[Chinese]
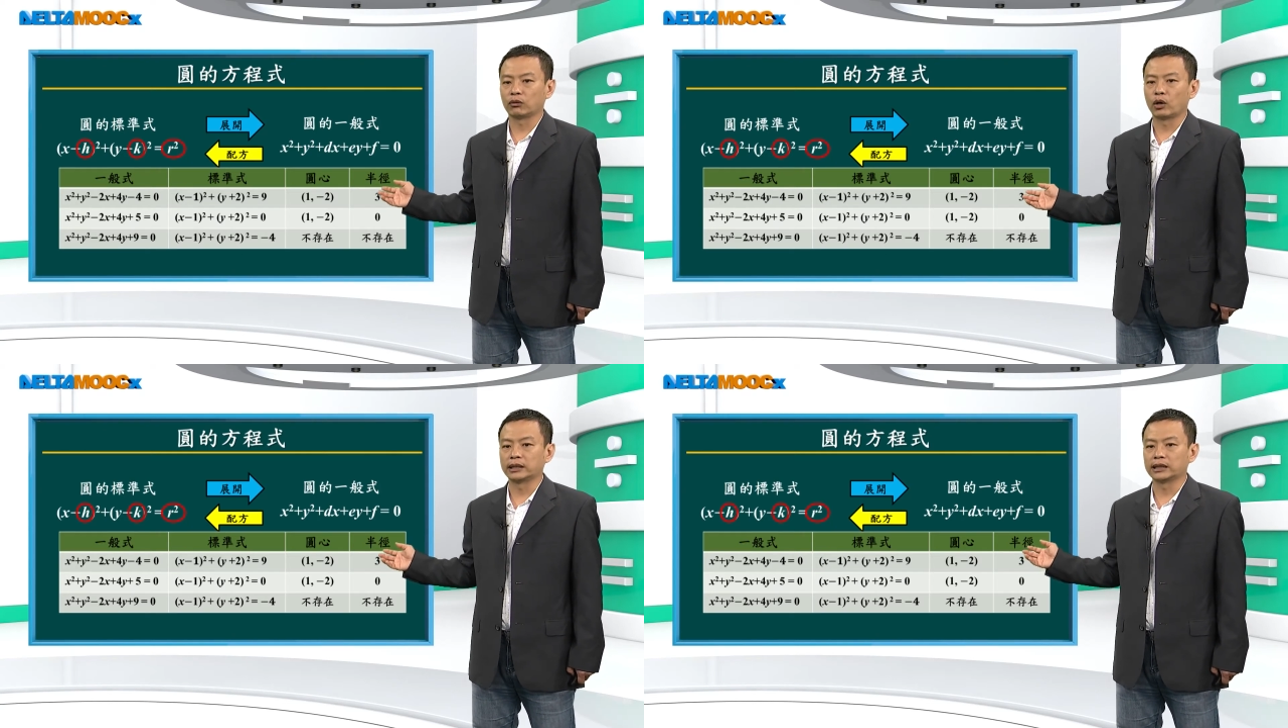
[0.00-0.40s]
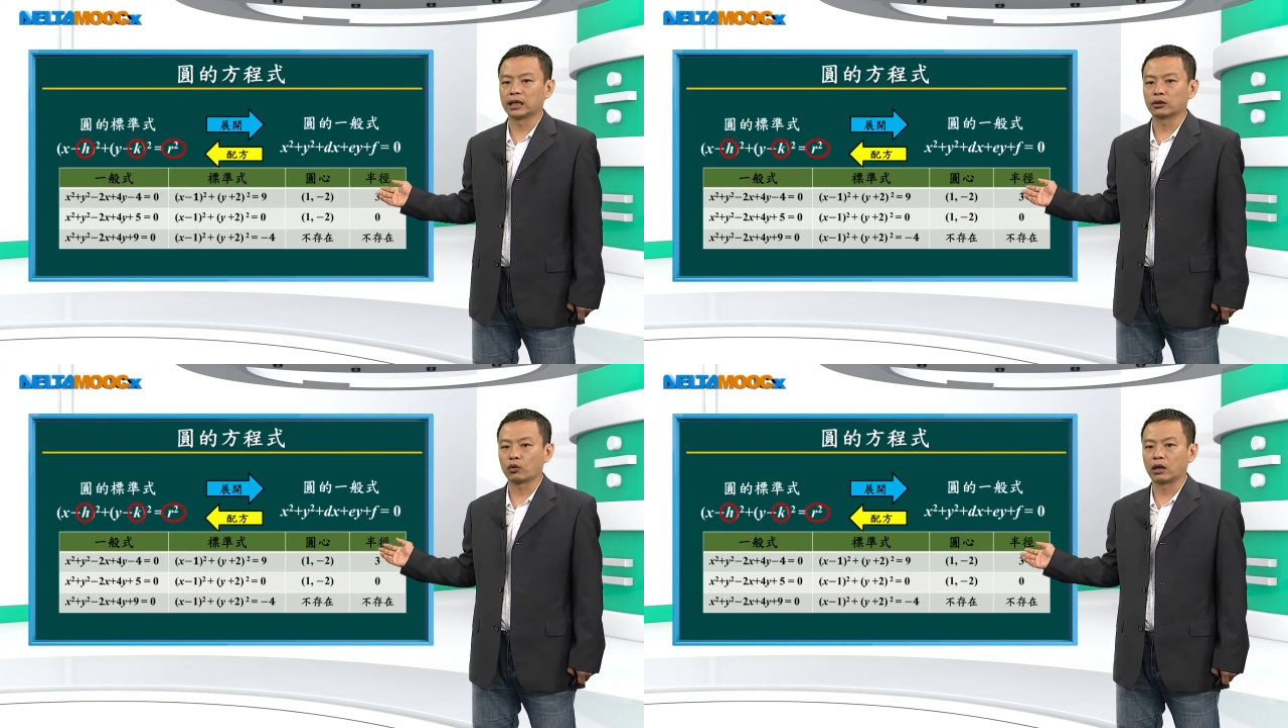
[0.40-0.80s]
y 加
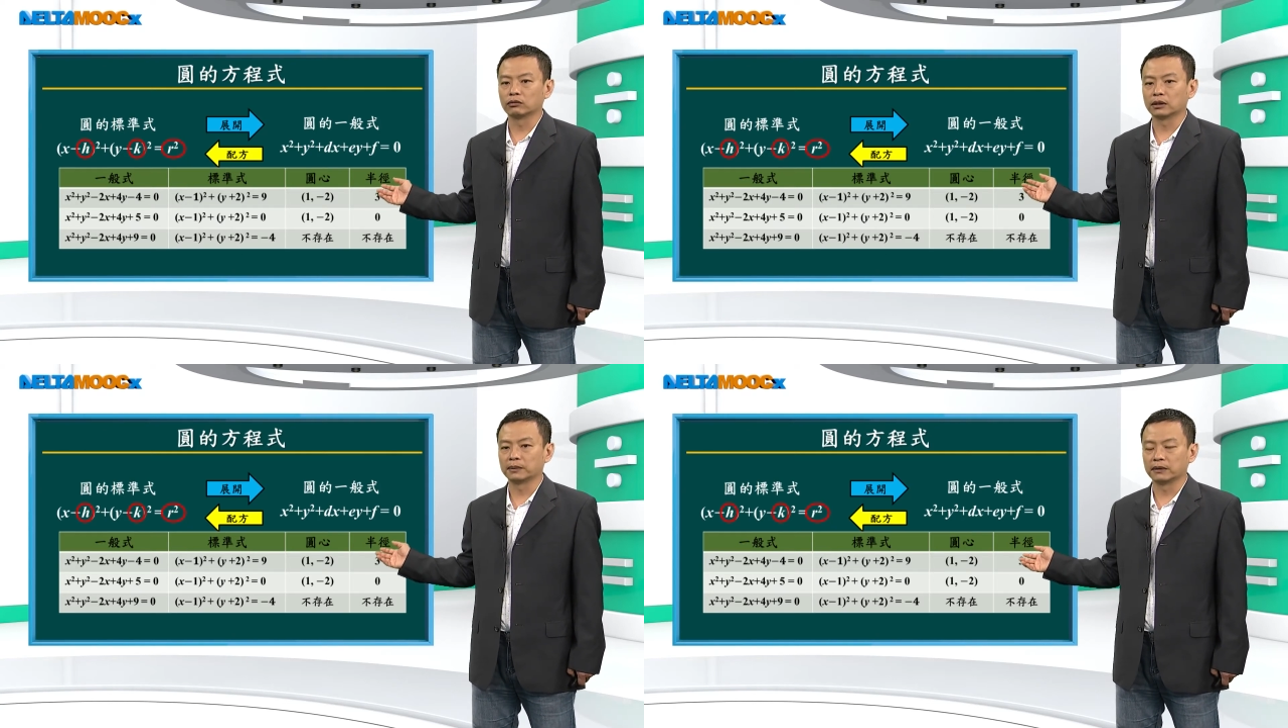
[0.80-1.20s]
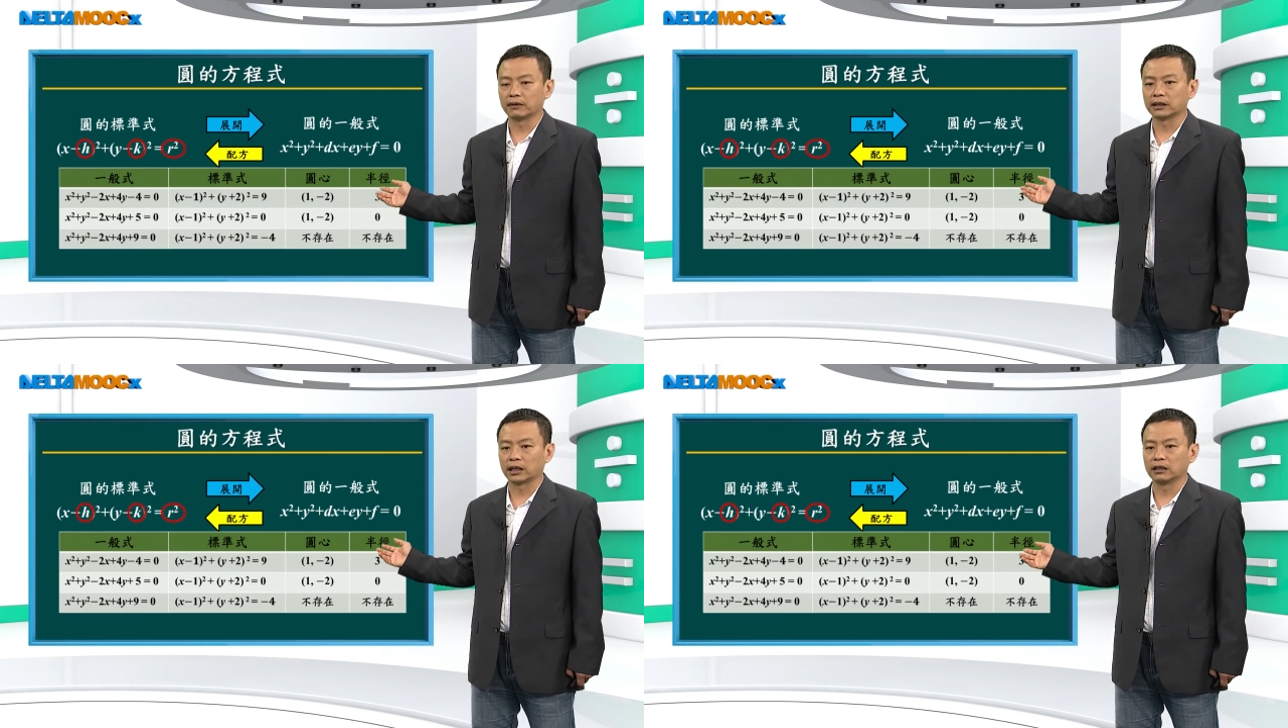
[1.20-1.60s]
二刮五的平
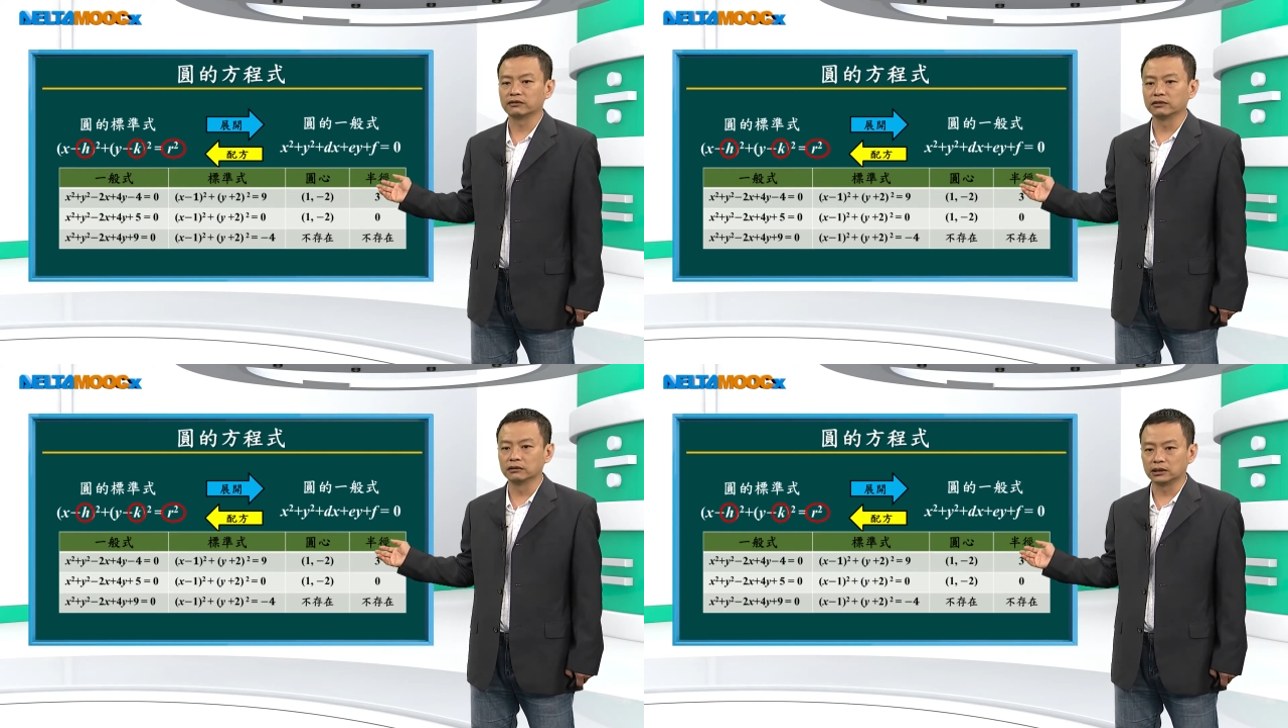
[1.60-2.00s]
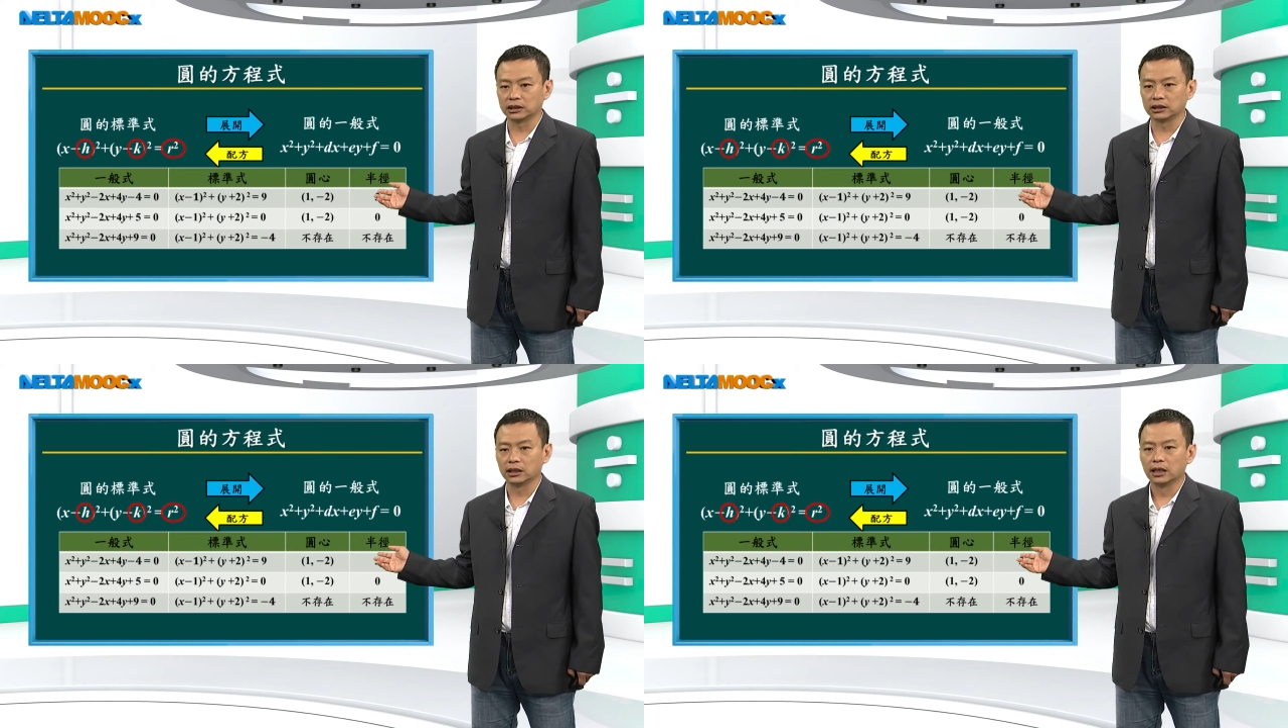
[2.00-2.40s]
方等于负四，